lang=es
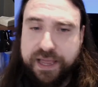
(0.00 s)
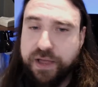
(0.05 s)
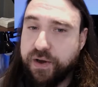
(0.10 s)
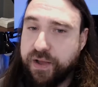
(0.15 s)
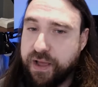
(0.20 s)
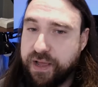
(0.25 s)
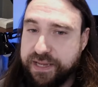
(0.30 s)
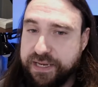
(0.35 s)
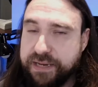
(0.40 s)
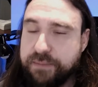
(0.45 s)
que
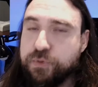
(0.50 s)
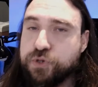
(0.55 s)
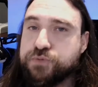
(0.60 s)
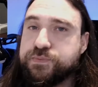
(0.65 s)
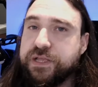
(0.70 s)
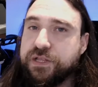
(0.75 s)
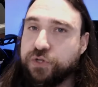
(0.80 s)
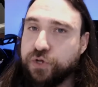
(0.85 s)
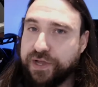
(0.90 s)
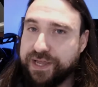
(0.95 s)
ahora iremos
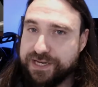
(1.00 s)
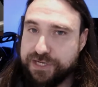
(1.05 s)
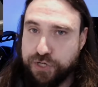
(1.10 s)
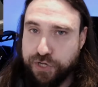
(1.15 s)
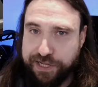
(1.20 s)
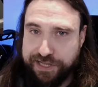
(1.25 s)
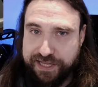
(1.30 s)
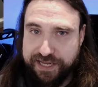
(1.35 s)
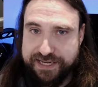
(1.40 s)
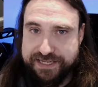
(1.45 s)
viendo qué es lo
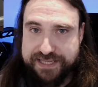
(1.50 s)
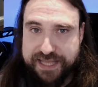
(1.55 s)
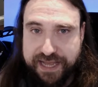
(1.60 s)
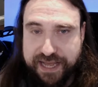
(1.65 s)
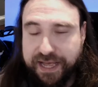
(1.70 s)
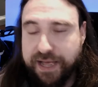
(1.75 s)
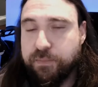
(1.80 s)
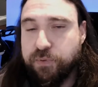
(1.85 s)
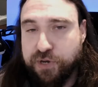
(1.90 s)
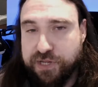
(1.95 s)
que tiene esta
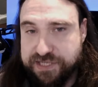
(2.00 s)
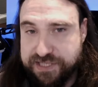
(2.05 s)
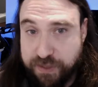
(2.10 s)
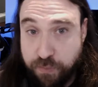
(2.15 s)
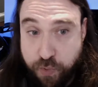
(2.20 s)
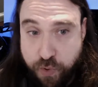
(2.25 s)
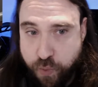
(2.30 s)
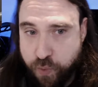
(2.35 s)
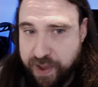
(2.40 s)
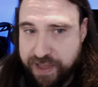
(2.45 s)
caja, porque está
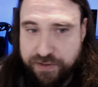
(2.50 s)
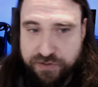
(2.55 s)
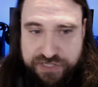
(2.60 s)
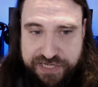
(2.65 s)
muy guay.